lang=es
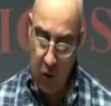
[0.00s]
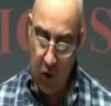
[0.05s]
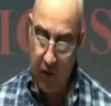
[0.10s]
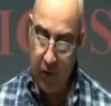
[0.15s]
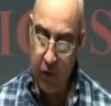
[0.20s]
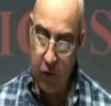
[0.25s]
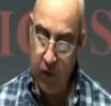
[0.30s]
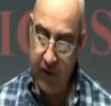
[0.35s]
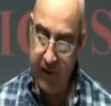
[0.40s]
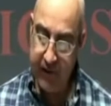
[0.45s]

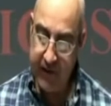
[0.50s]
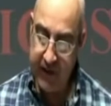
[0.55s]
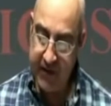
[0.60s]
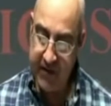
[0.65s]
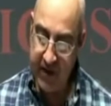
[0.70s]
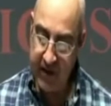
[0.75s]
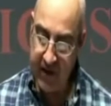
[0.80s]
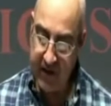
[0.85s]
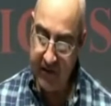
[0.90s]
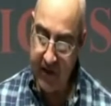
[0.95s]
Cuando
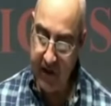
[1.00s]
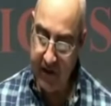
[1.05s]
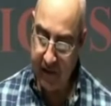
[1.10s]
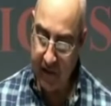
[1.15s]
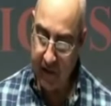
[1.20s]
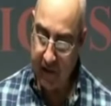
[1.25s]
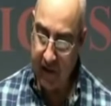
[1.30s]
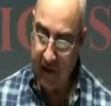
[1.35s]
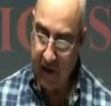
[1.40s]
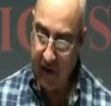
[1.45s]
entres a la
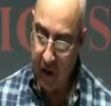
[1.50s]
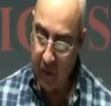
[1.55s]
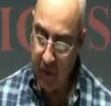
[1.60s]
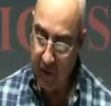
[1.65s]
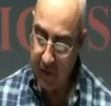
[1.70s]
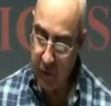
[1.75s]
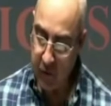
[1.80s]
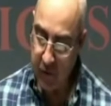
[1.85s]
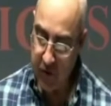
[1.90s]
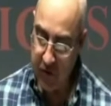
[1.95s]
tierra que
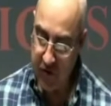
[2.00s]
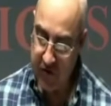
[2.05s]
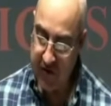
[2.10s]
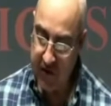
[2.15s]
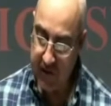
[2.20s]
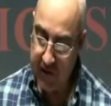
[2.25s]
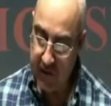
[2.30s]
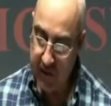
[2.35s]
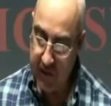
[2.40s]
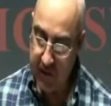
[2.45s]
Jehová tu Dios
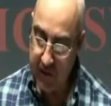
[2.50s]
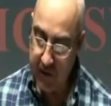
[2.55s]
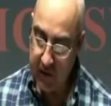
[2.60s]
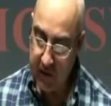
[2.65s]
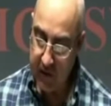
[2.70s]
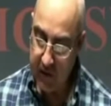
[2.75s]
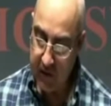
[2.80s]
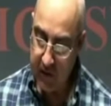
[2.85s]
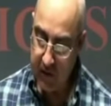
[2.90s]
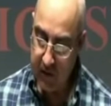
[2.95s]
te da,
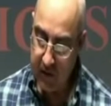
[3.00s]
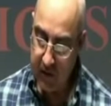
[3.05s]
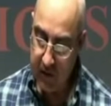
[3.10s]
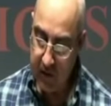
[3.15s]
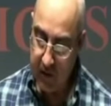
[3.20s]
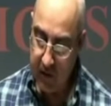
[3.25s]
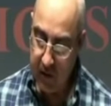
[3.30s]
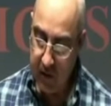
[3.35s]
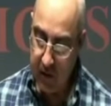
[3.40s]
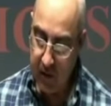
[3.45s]

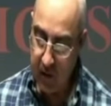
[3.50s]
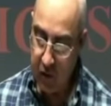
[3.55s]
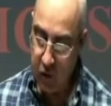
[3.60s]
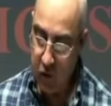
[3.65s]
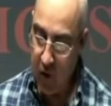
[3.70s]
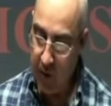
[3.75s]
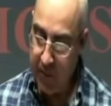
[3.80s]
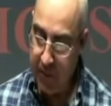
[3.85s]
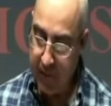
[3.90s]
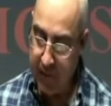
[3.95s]

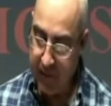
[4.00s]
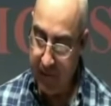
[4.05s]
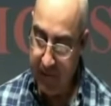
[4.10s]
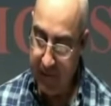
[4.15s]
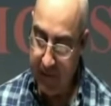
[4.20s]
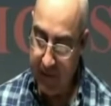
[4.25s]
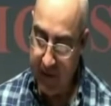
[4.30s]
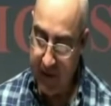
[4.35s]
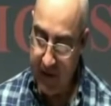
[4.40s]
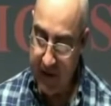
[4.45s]
no
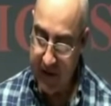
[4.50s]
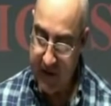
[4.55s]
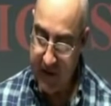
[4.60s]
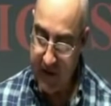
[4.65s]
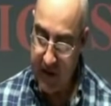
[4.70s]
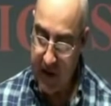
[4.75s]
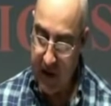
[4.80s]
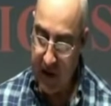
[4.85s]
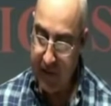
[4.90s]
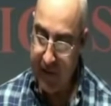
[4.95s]

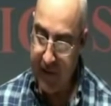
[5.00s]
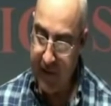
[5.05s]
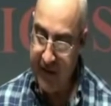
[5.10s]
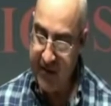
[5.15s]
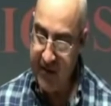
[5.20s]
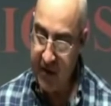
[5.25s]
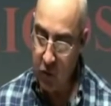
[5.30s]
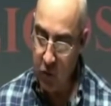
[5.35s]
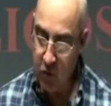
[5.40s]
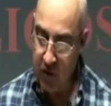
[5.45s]
aprenderás a hacer
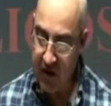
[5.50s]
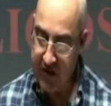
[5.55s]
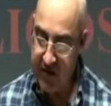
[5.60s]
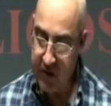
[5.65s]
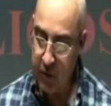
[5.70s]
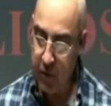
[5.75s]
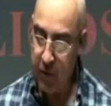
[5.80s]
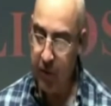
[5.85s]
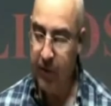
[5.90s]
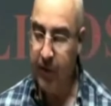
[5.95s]
según
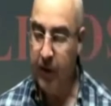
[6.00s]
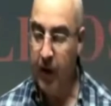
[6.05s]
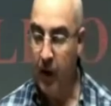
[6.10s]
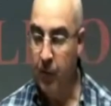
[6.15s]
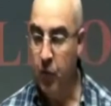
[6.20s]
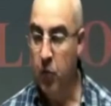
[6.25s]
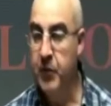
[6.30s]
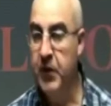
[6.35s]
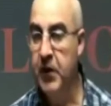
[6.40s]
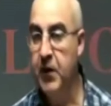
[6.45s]
las
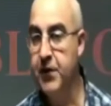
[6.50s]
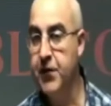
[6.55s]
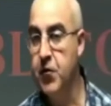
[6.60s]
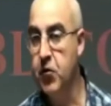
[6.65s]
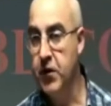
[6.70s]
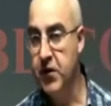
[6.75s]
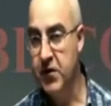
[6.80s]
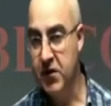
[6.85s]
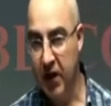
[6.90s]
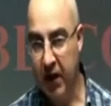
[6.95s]

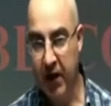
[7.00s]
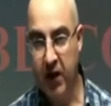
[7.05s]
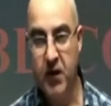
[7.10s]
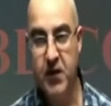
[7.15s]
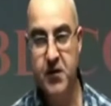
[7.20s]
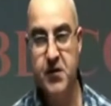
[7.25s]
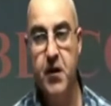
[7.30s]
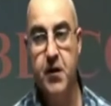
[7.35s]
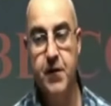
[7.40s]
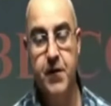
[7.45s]
abominaciones de
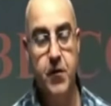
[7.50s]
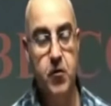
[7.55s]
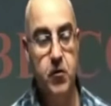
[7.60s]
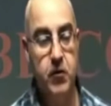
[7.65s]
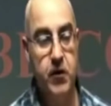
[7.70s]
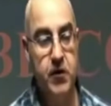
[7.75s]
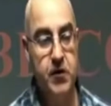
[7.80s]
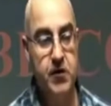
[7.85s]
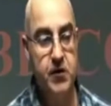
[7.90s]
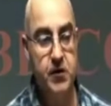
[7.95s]
aquellas
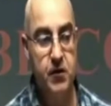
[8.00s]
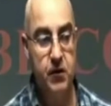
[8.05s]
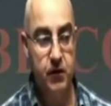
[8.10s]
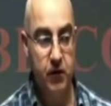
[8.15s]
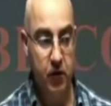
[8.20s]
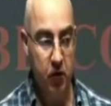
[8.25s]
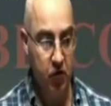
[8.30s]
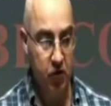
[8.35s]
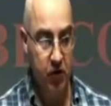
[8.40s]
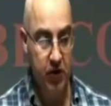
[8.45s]
naciones.
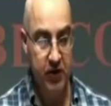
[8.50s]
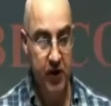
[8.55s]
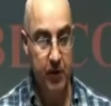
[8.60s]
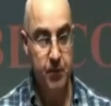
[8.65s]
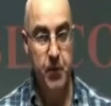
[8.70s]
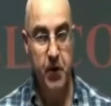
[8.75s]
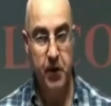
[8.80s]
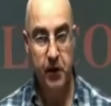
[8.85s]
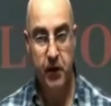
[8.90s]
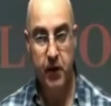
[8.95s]
Dios les
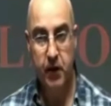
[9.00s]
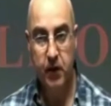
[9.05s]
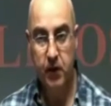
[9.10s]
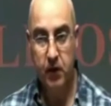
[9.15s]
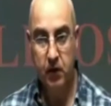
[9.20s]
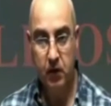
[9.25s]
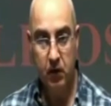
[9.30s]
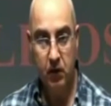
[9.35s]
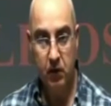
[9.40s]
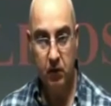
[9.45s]
advierte,
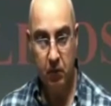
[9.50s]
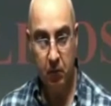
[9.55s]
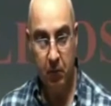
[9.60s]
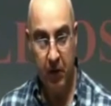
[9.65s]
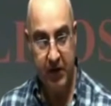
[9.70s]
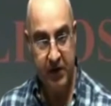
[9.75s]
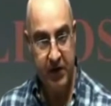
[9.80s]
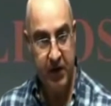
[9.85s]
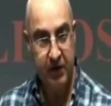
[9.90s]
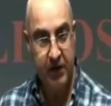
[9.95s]

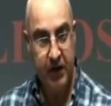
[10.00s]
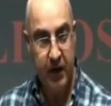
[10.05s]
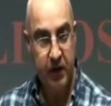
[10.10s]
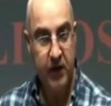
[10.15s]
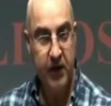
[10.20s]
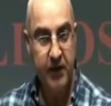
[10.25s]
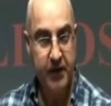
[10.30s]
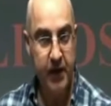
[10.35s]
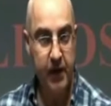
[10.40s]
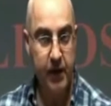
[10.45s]
vais a entrar
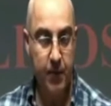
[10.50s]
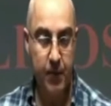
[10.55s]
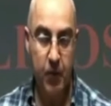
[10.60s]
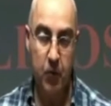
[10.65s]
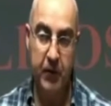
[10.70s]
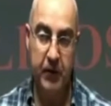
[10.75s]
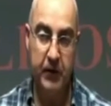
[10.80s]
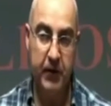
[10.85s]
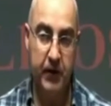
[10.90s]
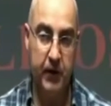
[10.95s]
en la tierra
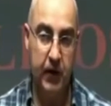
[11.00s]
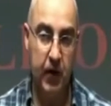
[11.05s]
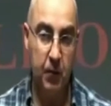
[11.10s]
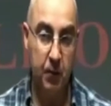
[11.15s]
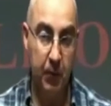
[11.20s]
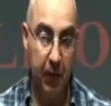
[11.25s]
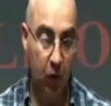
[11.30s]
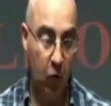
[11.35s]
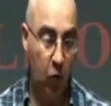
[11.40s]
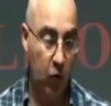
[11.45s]

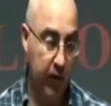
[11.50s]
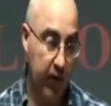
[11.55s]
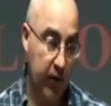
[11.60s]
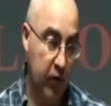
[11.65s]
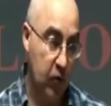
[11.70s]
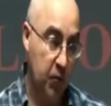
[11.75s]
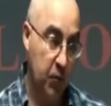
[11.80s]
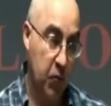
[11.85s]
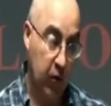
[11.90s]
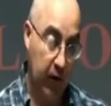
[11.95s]
prometida, pero
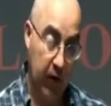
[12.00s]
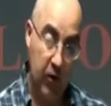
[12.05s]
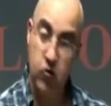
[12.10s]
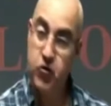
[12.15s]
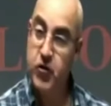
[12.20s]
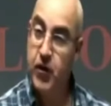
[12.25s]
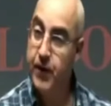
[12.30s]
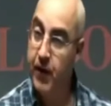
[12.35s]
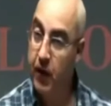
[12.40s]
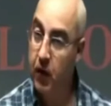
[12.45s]
cuidado porque
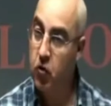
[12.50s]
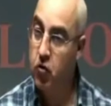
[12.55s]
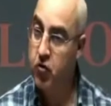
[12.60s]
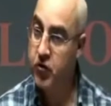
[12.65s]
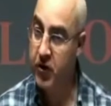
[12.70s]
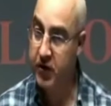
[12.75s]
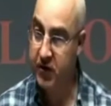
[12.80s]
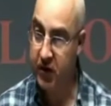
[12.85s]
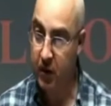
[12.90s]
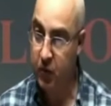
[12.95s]
ellos hacen
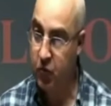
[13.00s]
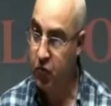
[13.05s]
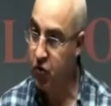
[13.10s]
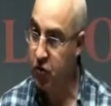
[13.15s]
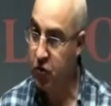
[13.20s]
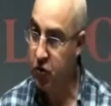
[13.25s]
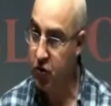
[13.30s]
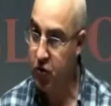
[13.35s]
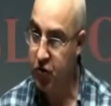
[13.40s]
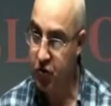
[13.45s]
cosas que
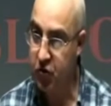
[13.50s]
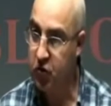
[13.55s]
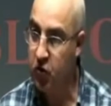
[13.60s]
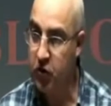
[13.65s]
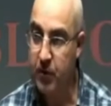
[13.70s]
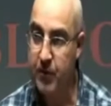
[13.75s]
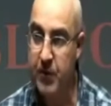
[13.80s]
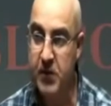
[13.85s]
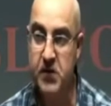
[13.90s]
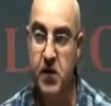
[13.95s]
vosotros
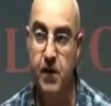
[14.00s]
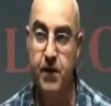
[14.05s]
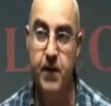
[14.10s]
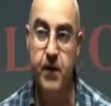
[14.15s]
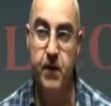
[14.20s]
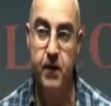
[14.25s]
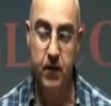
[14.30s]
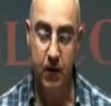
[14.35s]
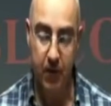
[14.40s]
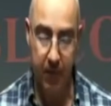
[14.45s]
no debéis
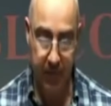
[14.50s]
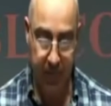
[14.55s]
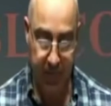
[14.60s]
hacer.